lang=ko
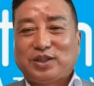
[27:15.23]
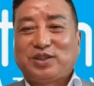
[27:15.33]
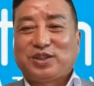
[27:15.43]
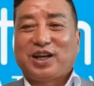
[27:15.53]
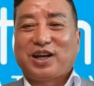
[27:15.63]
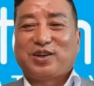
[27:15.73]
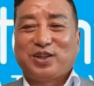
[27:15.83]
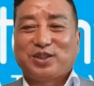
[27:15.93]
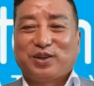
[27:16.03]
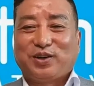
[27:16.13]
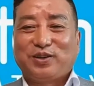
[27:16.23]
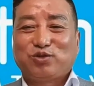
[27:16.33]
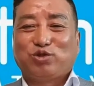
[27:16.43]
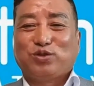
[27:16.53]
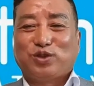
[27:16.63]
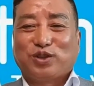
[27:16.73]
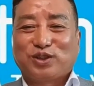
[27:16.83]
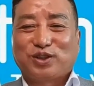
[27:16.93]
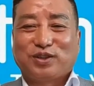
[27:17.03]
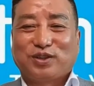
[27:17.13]
그래서 제가 거기서
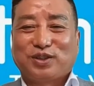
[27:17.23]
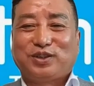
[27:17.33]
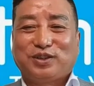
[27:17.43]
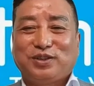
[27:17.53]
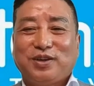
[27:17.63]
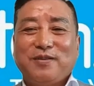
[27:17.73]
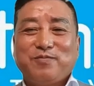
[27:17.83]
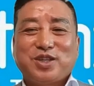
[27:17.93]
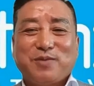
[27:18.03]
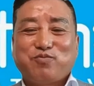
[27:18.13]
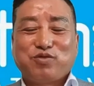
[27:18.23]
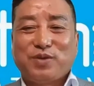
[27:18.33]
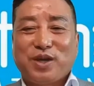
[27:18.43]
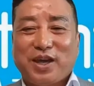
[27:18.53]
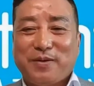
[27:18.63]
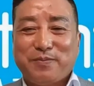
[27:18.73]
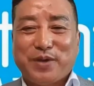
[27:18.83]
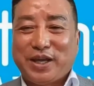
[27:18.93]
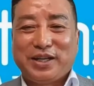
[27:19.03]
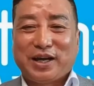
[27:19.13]
중국어를 써서 저는 제품에
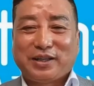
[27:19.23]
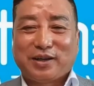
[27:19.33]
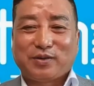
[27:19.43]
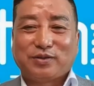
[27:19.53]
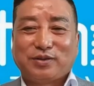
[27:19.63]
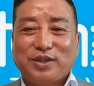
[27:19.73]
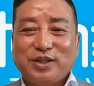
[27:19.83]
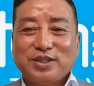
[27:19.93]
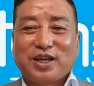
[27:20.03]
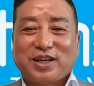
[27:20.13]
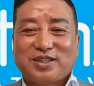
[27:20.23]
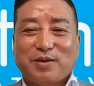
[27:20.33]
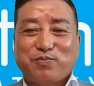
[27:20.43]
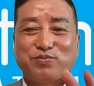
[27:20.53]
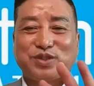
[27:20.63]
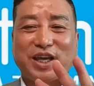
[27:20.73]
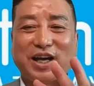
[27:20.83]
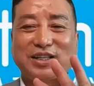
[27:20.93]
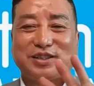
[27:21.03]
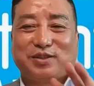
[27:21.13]
매니아다고 제가 제품
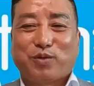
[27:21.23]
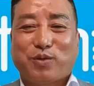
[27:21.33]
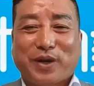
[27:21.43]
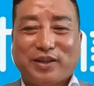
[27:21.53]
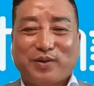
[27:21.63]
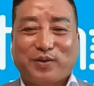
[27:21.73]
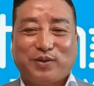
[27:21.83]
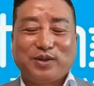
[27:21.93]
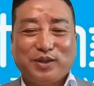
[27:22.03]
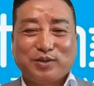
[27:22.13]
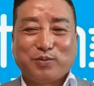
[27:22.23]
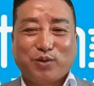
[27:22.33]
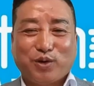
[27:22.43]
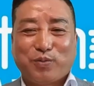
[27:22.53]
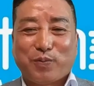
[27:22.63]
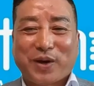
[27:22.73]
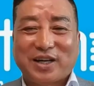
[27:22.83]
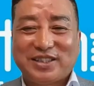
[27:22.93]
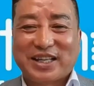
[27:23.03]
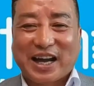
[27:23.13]
세 가지를 못 판다고 뭘 못
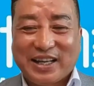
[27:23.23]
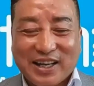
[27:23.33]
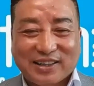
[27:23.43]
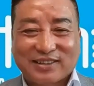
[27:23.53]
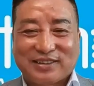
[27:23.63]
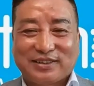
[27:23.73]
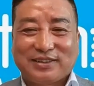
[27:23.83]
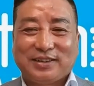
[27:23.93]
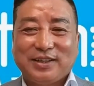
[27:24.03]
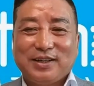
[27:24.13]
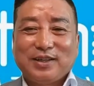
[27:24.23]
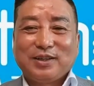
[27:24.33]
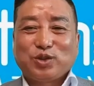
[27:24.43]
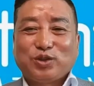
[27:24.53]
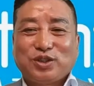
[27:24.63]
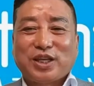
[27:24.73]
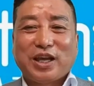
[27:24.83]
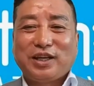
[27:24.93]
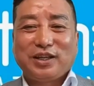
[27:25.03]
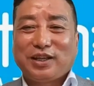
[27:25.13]
파는지 아냐 그랬더니 저는
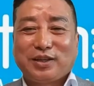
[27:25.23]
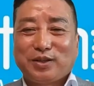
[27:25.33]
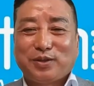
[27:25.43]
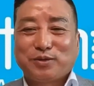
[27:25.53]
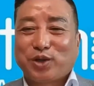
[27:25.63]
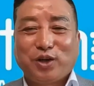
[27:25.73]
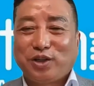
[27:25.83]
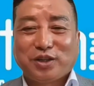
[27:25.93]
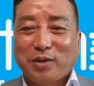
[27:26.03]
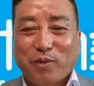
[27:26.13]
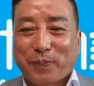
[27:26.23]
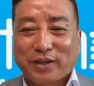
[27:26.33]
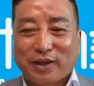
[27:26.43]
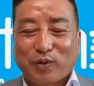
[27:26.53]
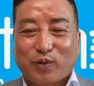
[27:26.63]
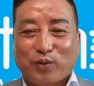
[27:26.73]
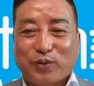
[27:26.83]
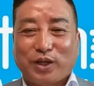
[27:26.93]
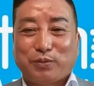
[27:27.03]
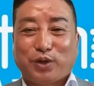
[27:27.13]
생리대를 철저히 못 판다고
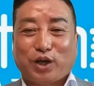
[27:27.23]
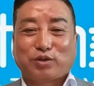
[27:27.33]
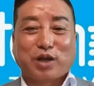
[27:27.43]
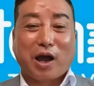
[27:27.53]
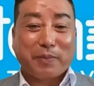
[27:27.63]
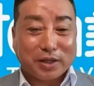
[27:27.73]
왜냐면 매우